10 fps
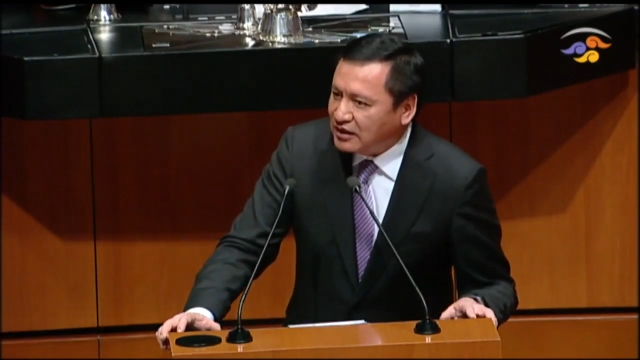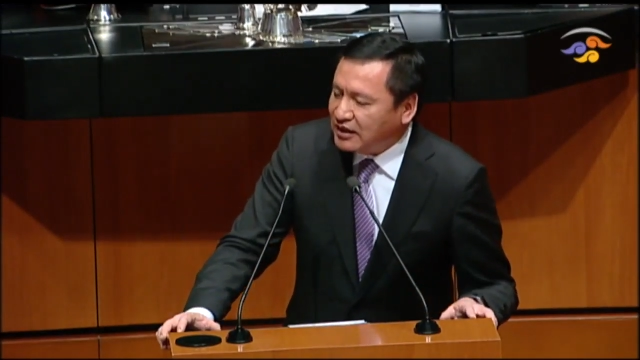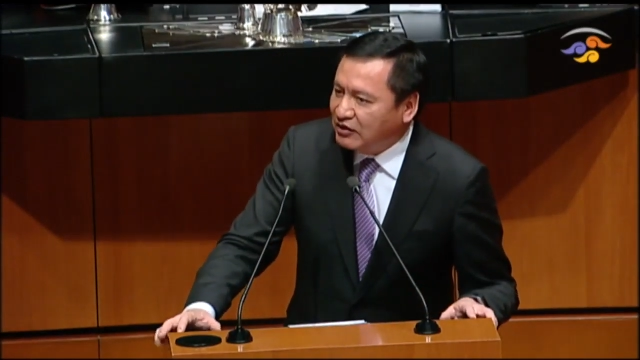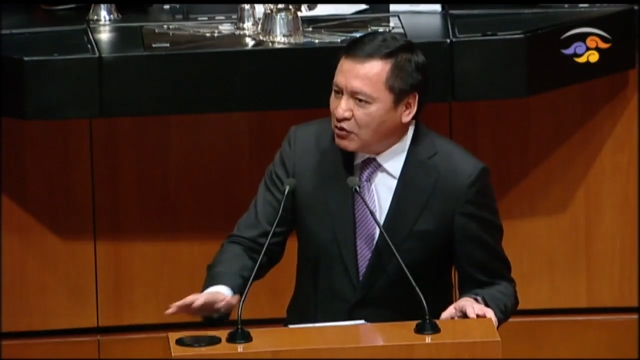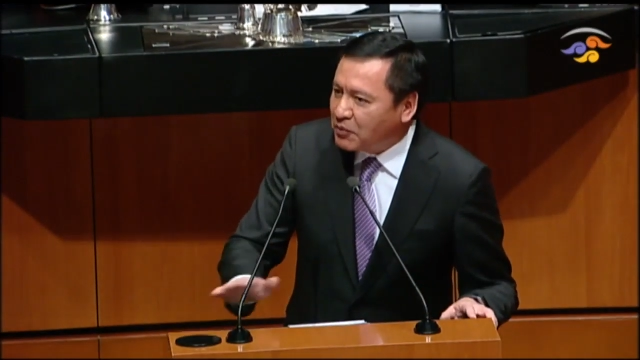
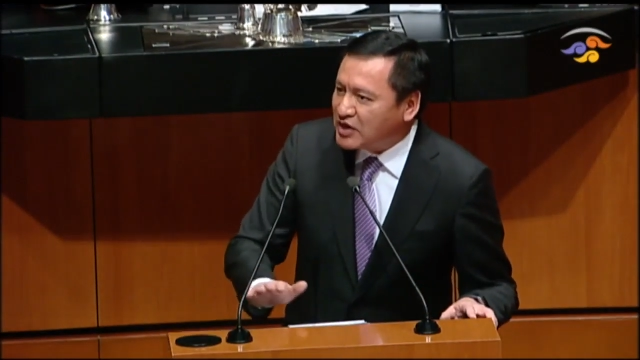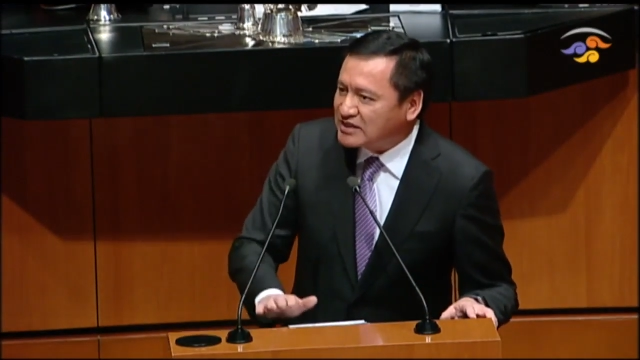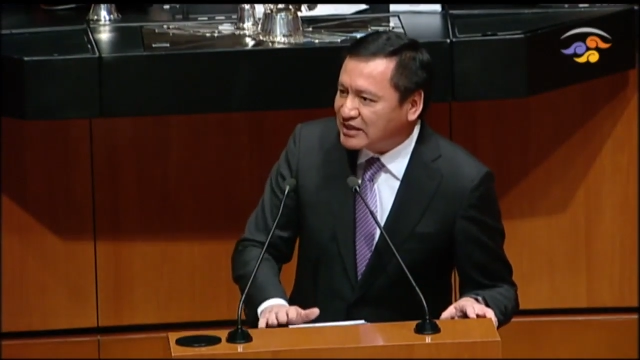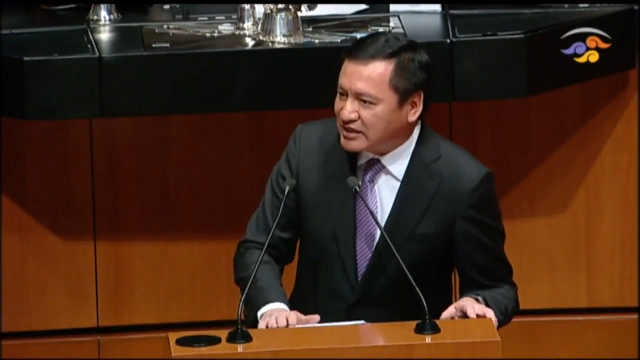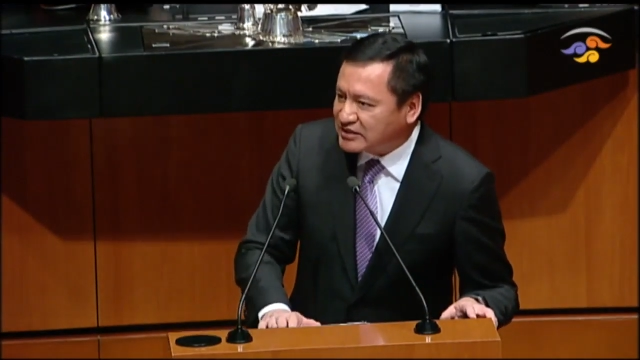Y no por
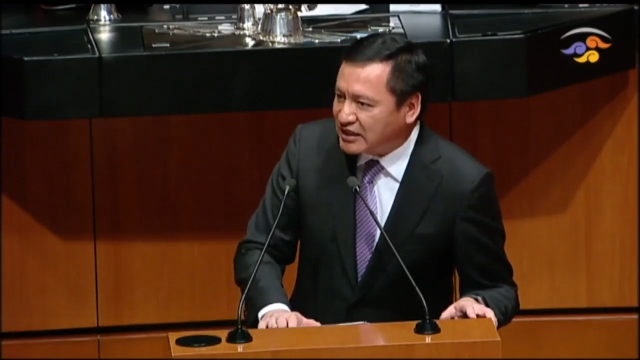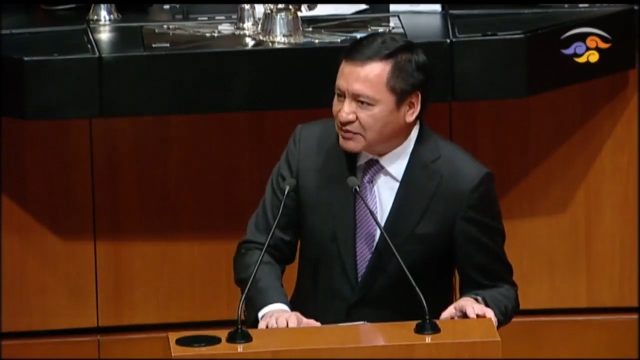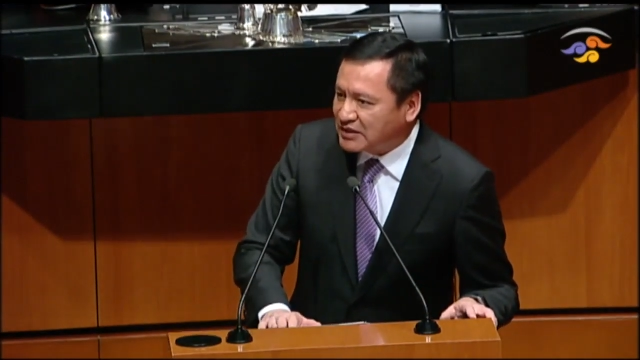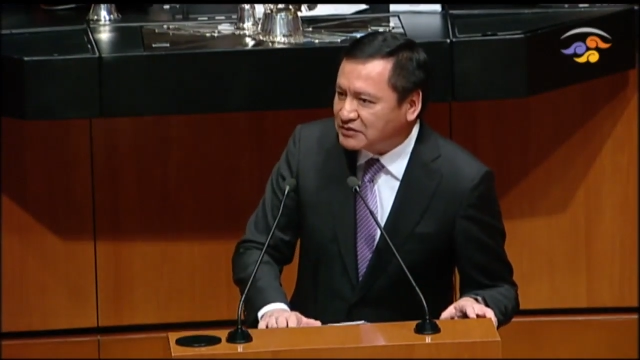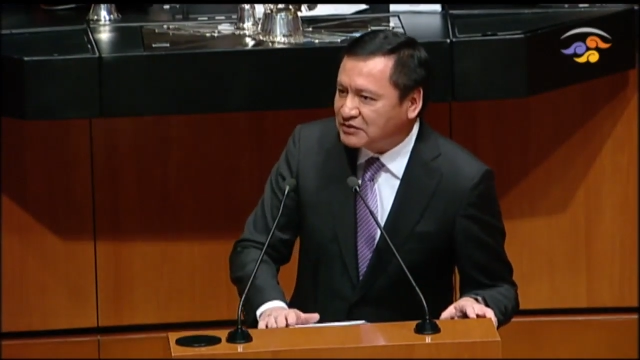estas
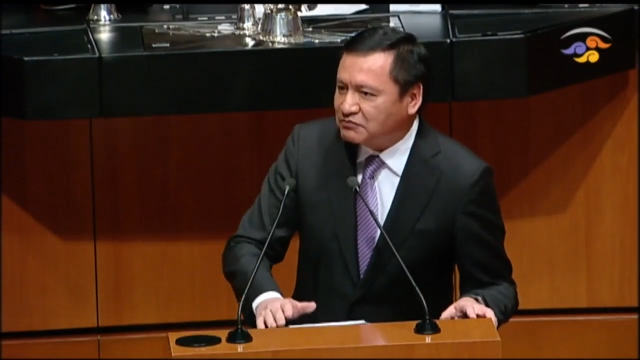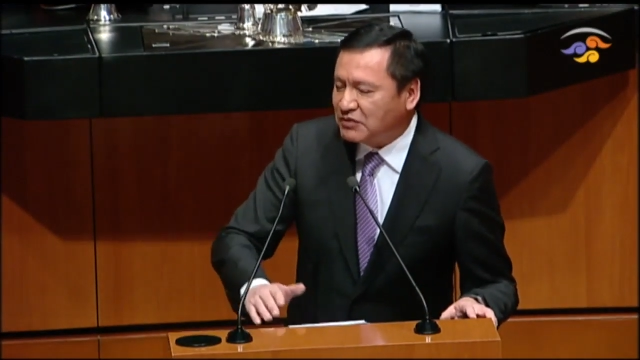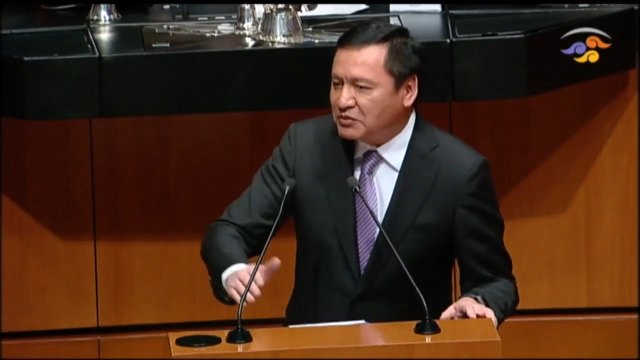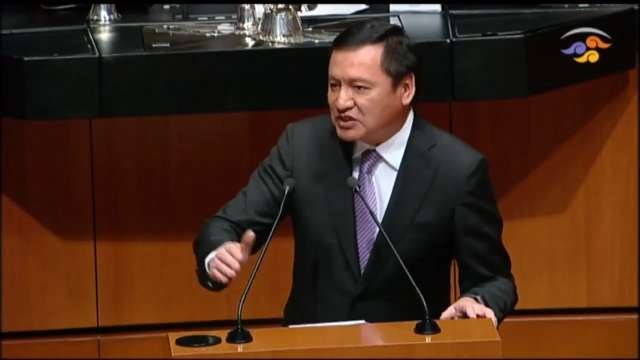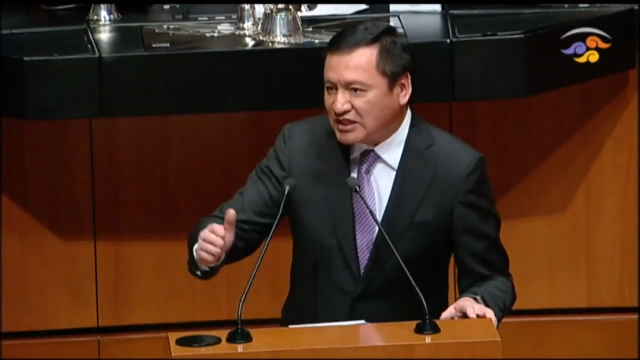reservas
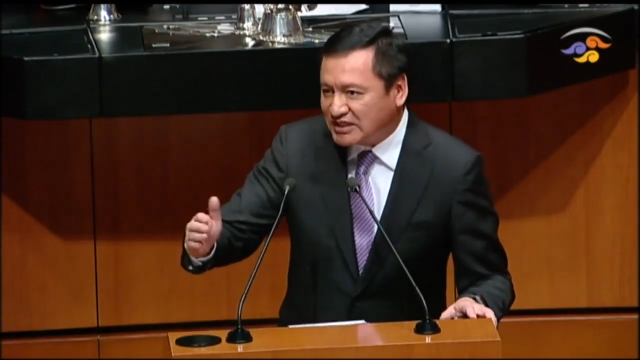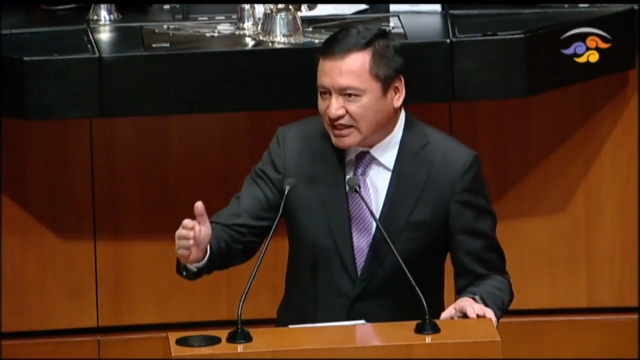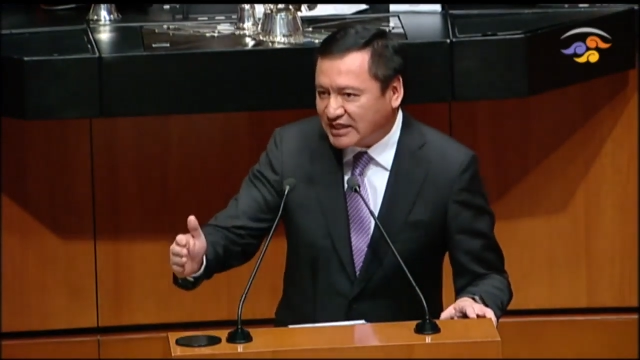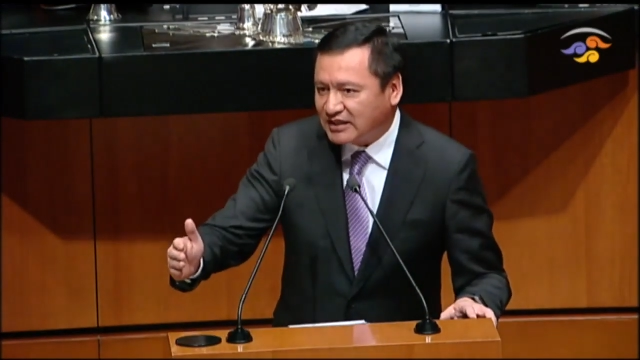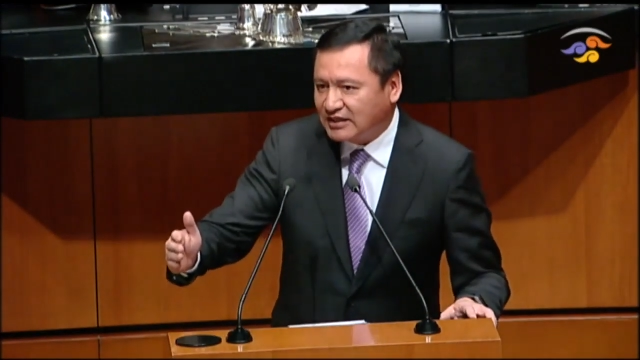vamos a
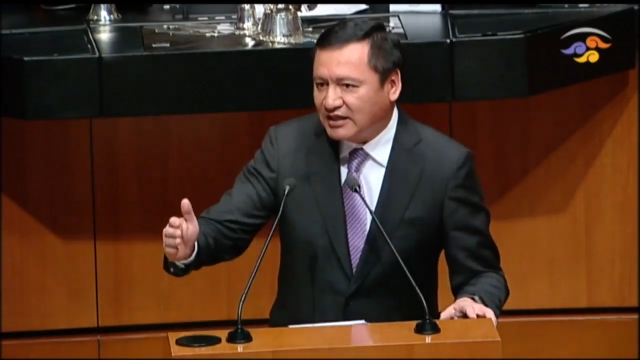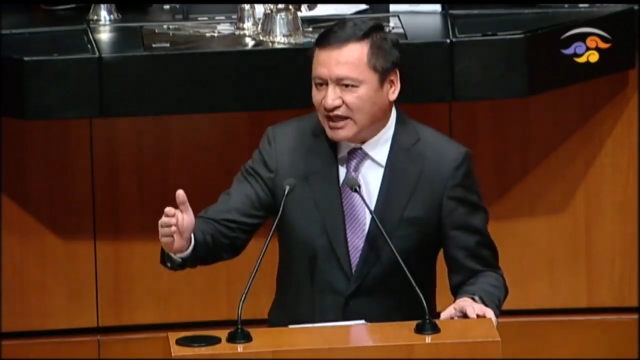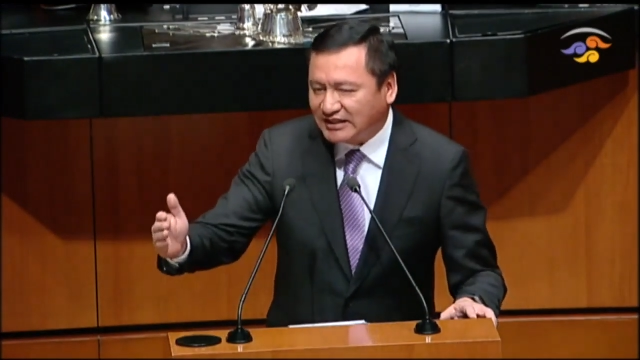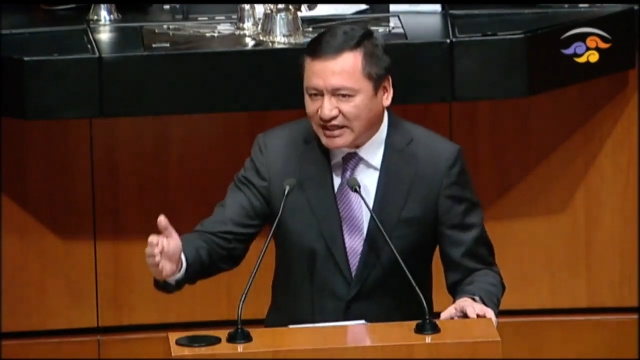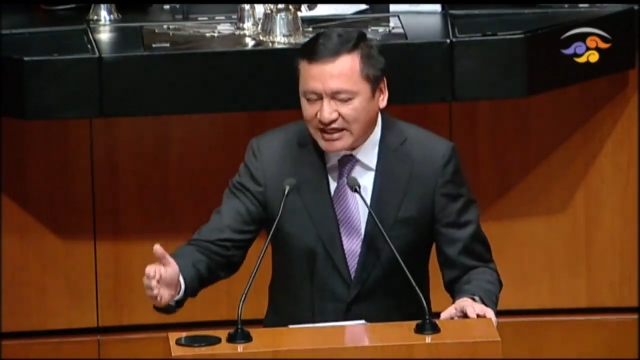echar
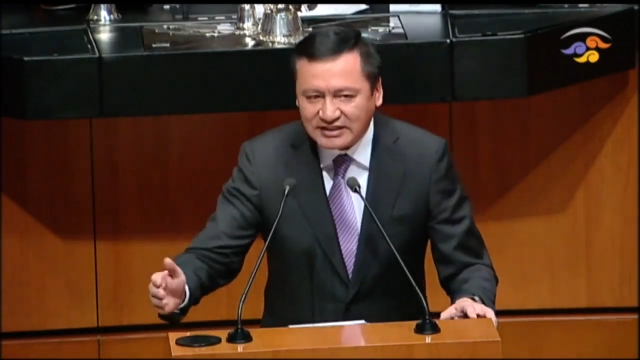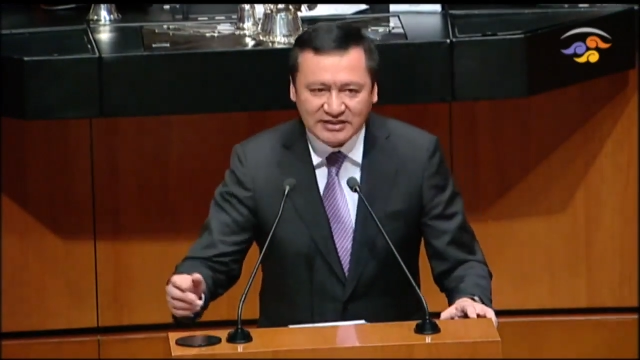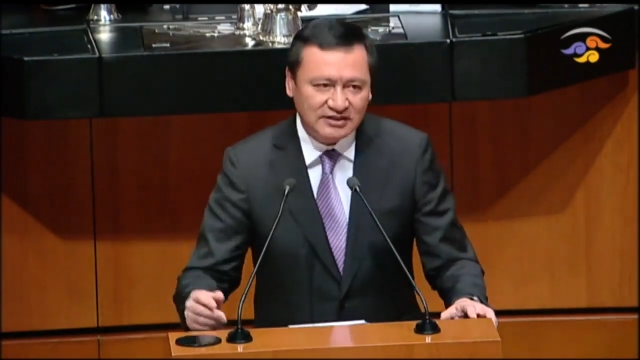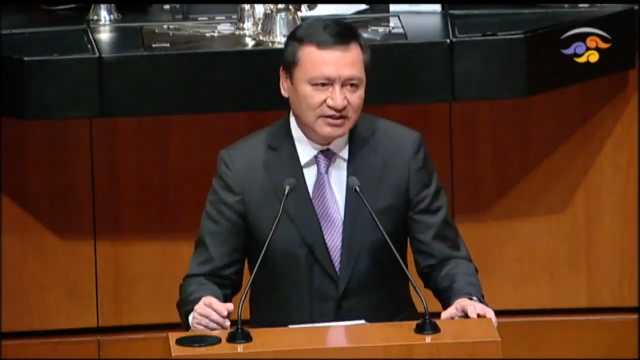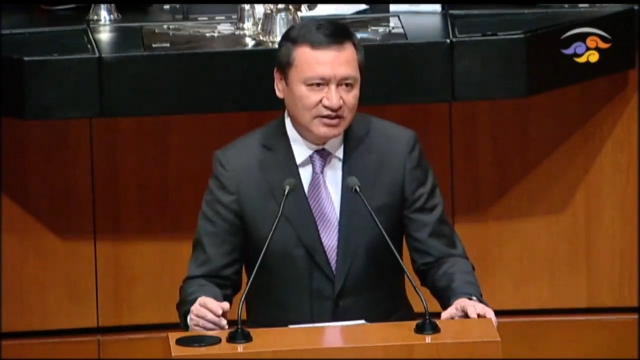atrás